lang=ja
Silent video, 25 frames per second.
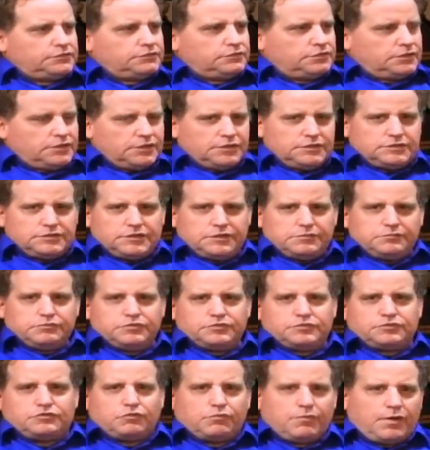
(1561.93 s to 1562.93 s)
それで全
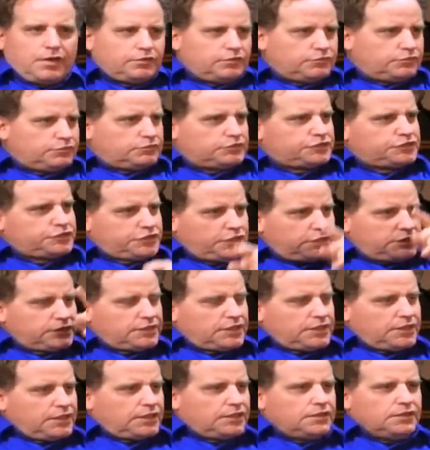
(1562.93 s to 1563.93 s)
部止まるのをして
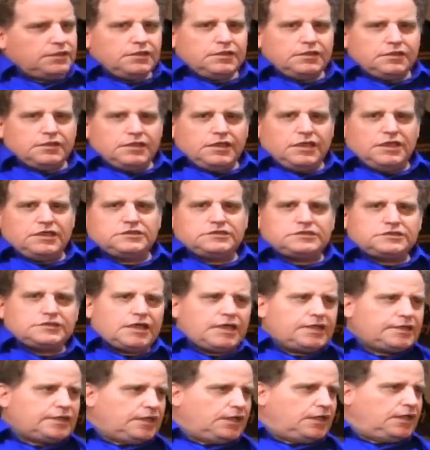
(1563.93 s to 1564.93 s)
て、
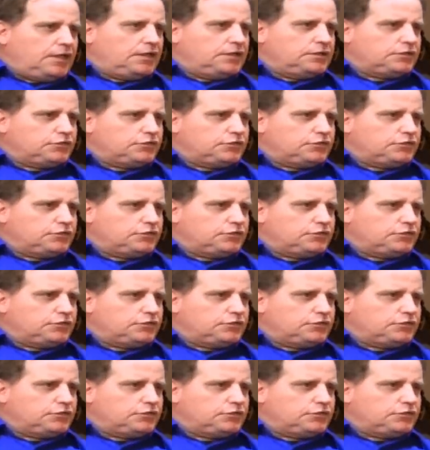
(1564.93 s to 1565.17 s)
インサイダー